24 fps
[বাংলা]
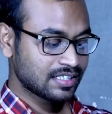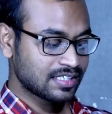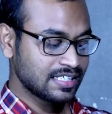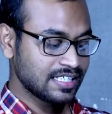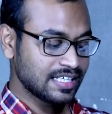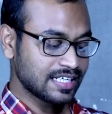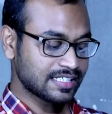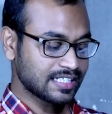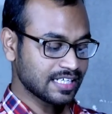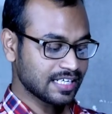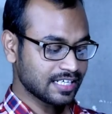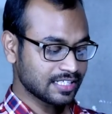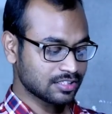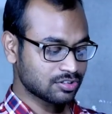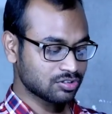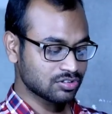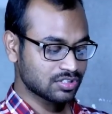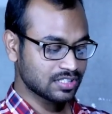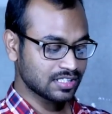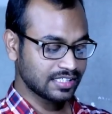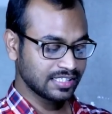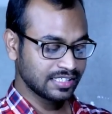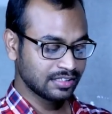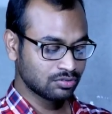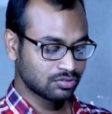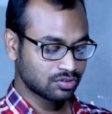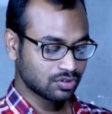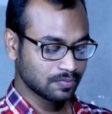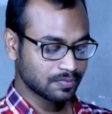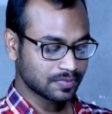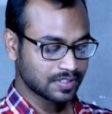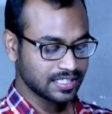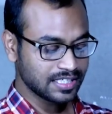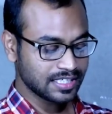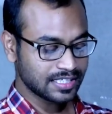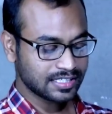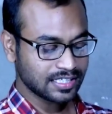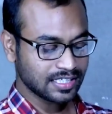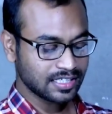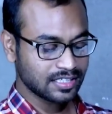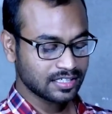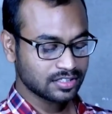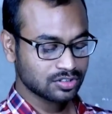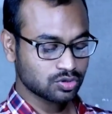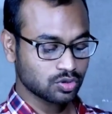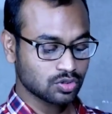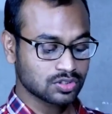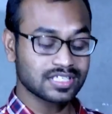ক্রিয়েটার অ্যাসোসিয়ে ইউটিউব
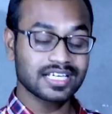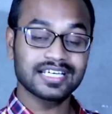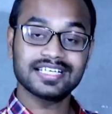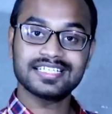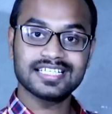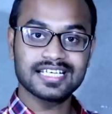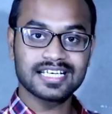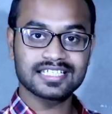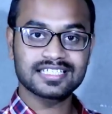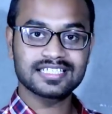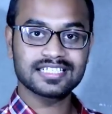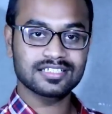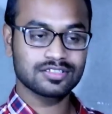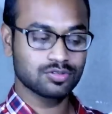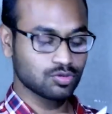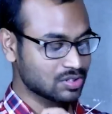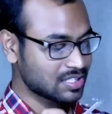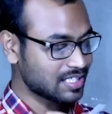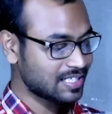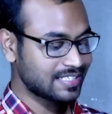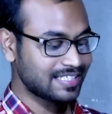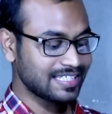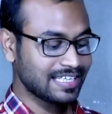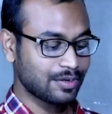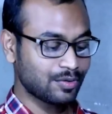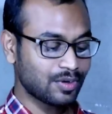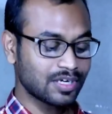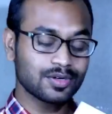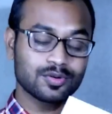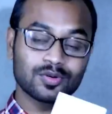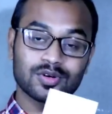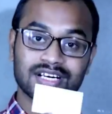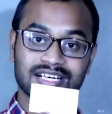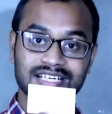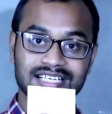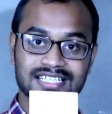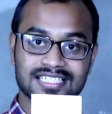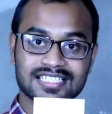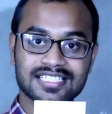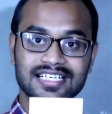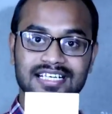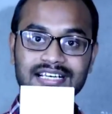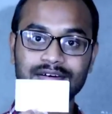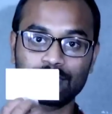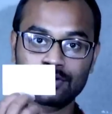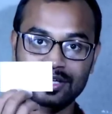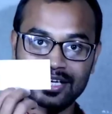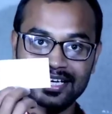ক্রিয়েটার সোসাইটি আছে সোসাইটি অ্যাওয়ার্ড ওনার কাছ
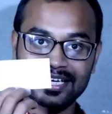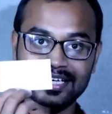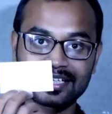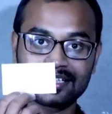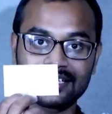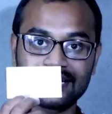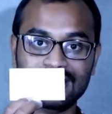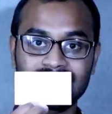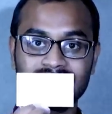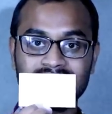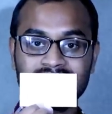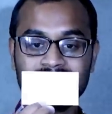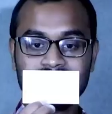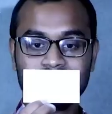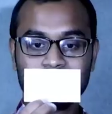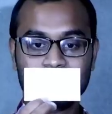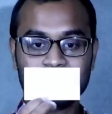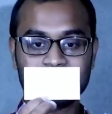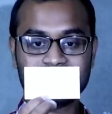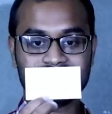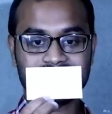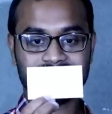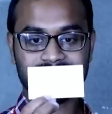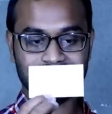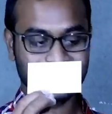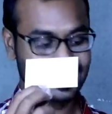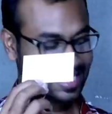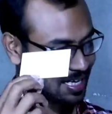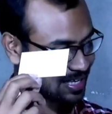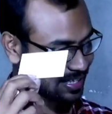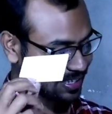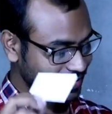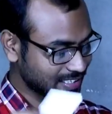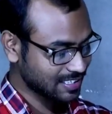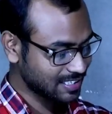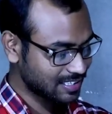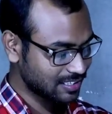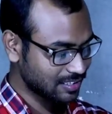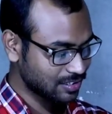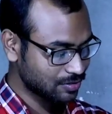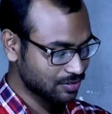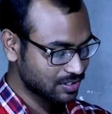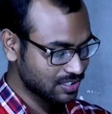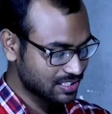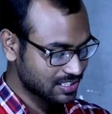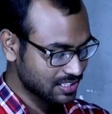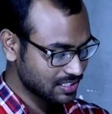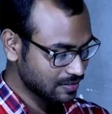থেকে ওনার একটা পার্সোনাল কার্ড একটা
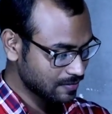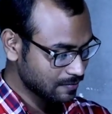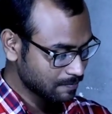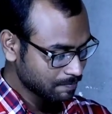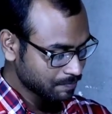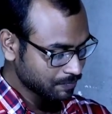দেওয়া হয়েছে